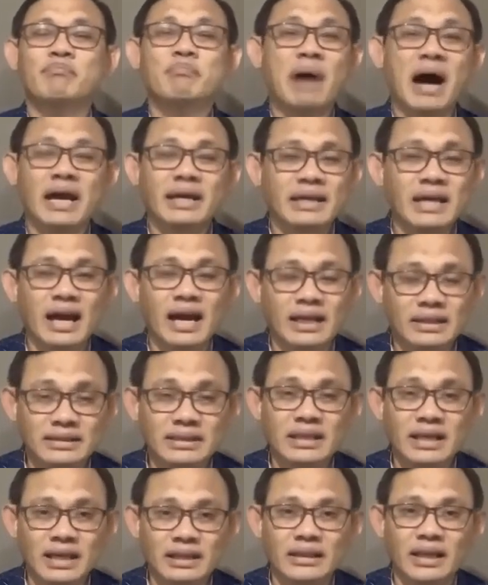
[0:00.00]

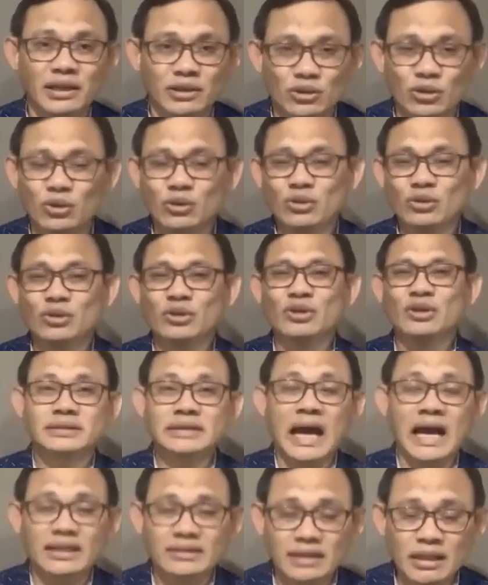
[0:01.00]
bayanihan na ito
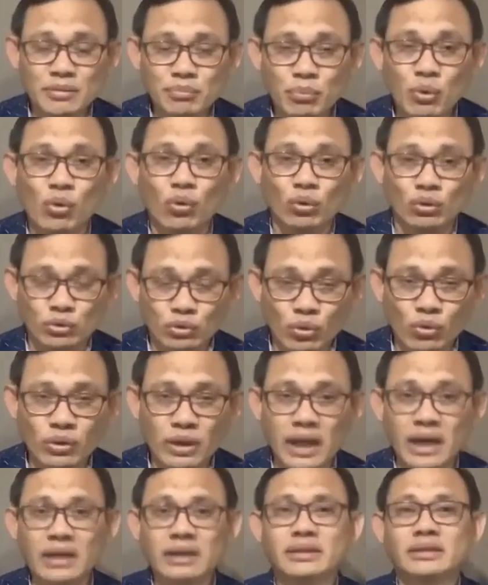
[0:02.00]
sa ating po
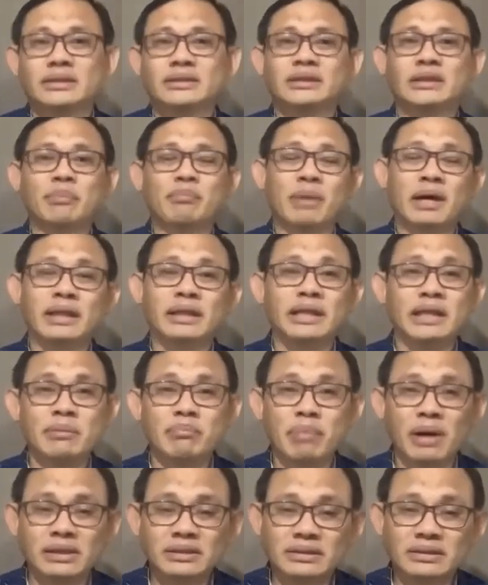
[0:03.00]
kultura sa
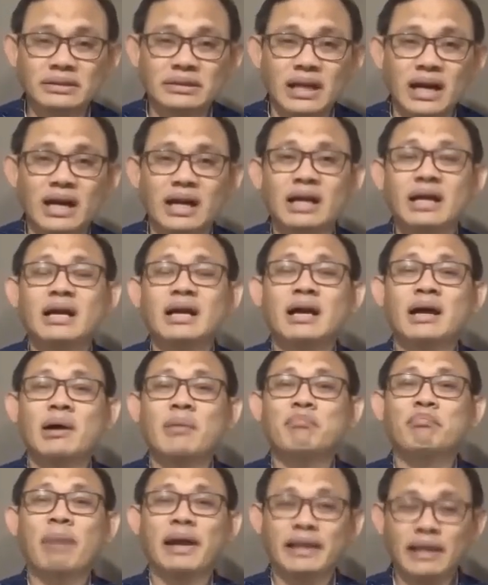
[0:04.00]
paglipas ng
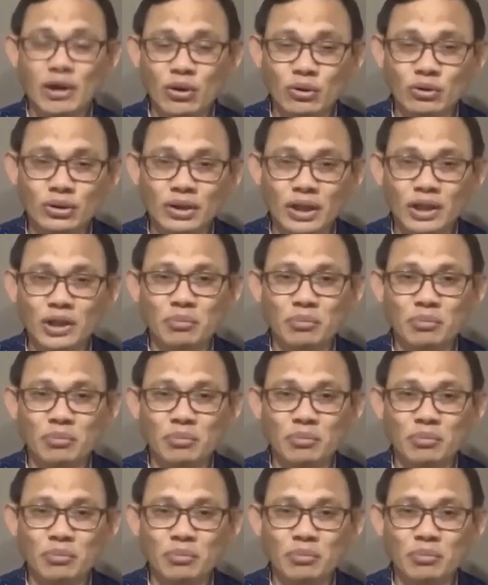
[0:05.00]
panahon.